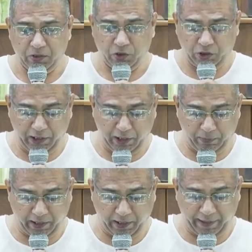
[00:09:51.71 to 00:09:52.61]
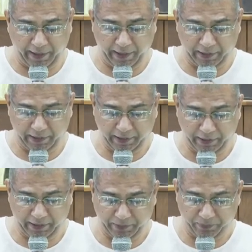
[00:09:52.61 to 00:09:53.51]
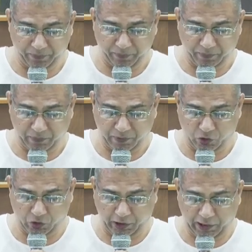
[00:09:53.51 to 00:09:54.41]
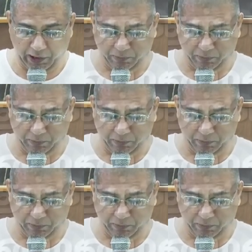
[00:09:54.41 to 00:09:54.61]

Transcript: சினம் அடையாது சினம்